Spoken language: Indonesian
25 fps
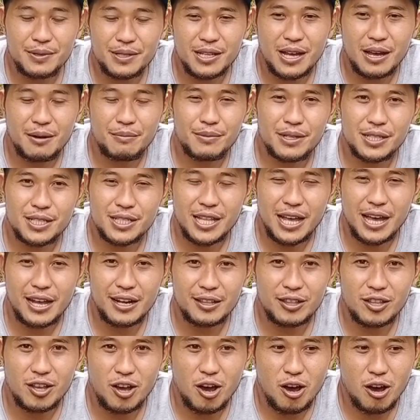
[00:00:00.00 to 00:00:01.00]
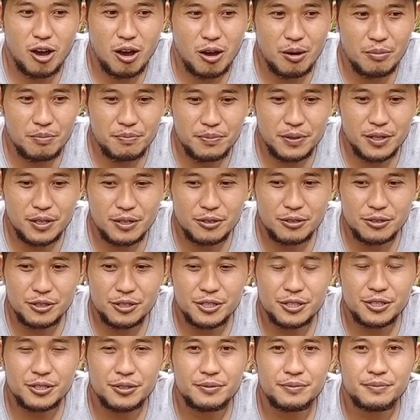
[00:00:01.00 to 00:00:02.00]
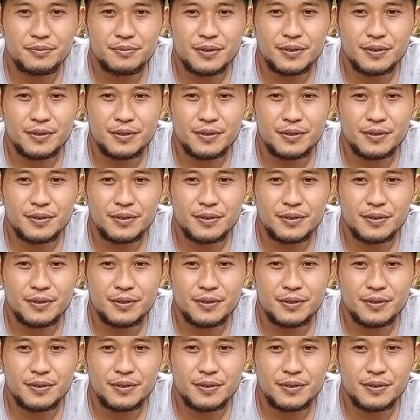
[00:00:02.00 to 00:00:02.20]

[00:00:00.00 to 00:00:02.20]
bisa mistar top, terus